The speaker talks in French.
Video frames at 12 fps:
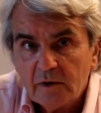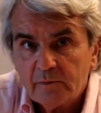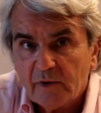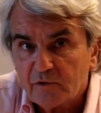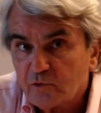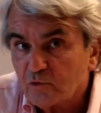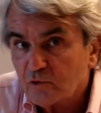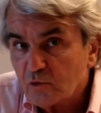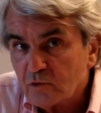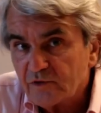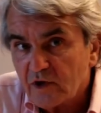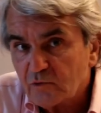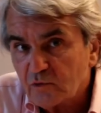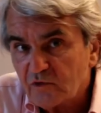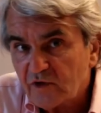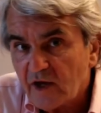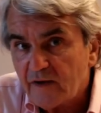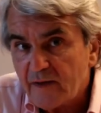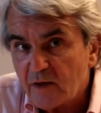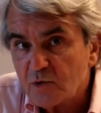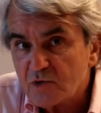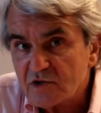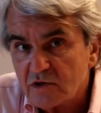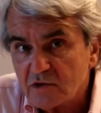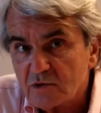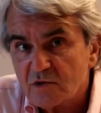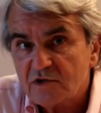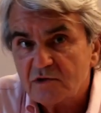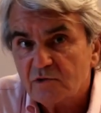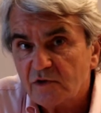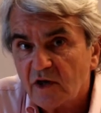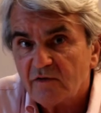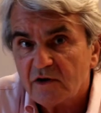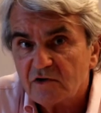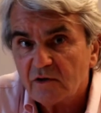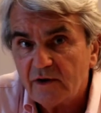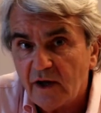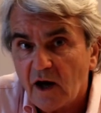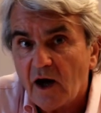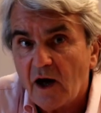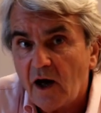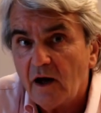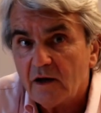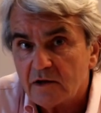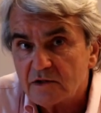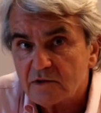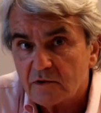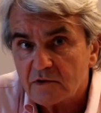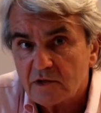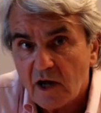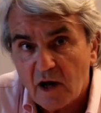Parce que ce contrat social n'a de sens que si le travail scolaire a un sens.